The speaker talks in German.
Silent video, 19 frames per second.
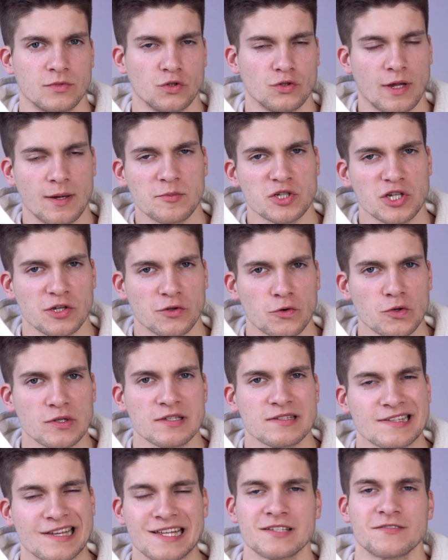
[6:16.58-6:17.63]
Dynamischer Druck
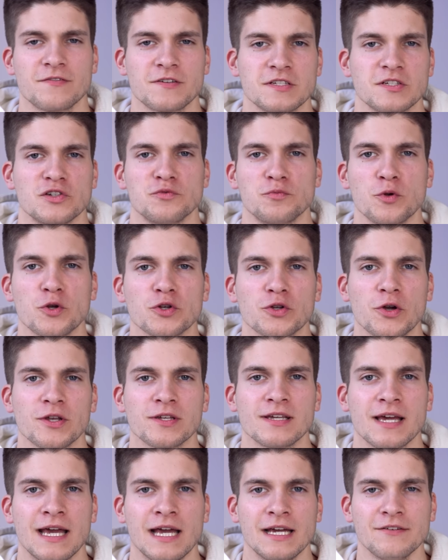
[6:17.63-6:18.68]
ist das, was ihr spüren
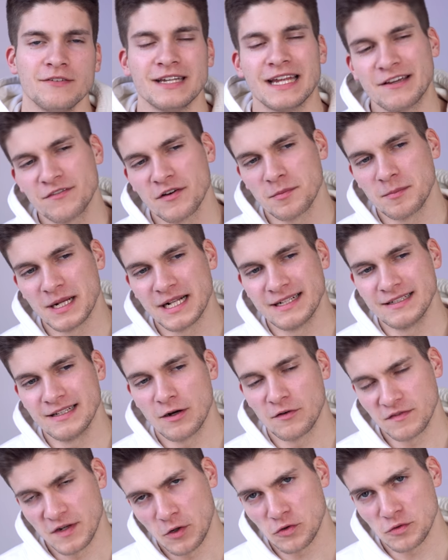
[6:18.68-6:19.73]
könnt, wenn ihr einfach mal
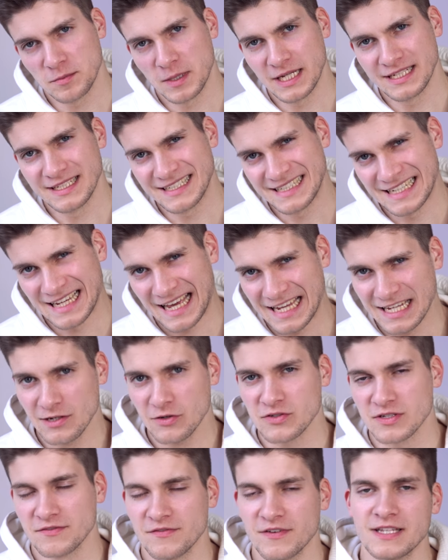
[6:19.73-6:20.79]
auf der Autobahn die Hand
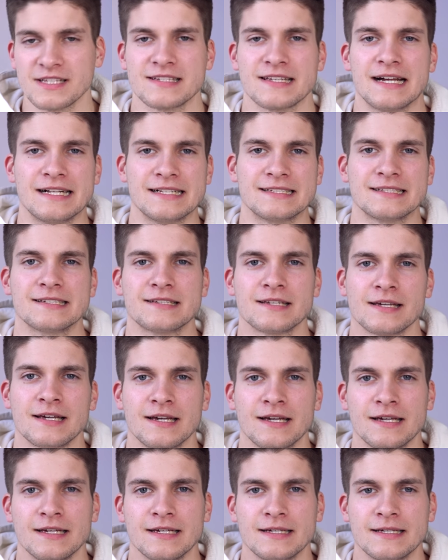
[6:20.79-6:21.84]
aus dem Fenster haltet.
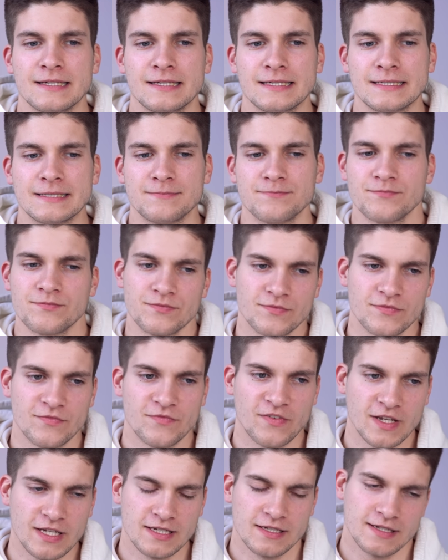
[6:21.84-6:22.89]

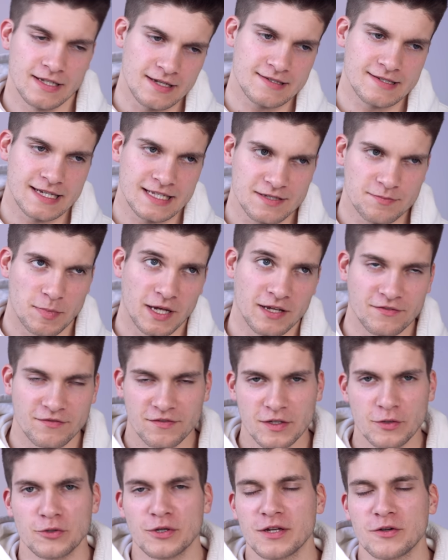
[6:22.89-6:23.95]
Wenn ihr das jetzt bei
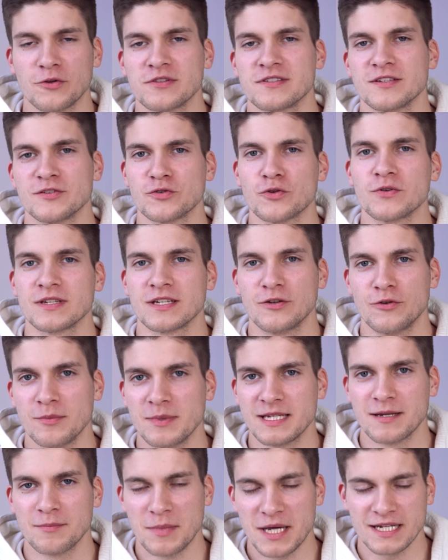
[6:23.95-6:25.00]
490
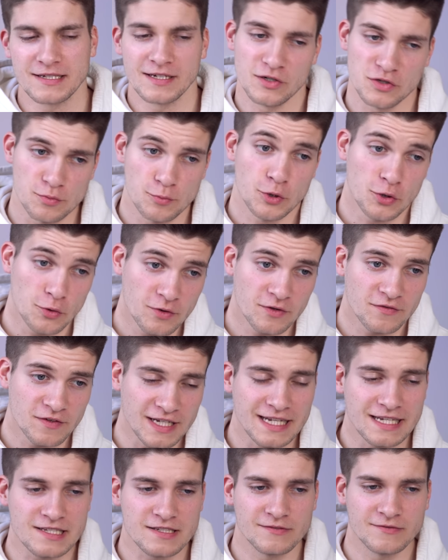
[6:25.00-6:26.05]
Stundenkilometern macht, dann spürt ihr ungefähr
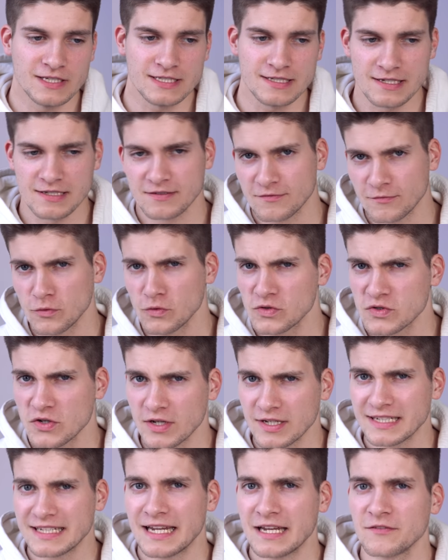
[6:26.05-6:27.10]
das, was das
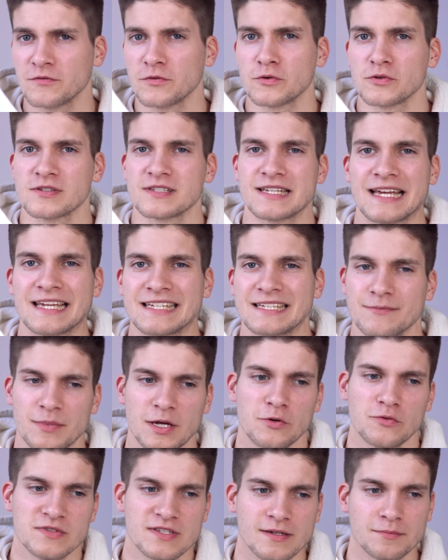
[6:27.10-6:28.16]
Flugzeug in Anführungszeichen
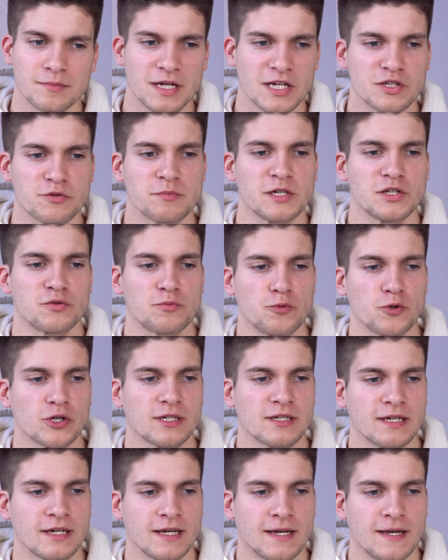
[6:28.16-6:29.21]
bei unserem Beispiel spürt.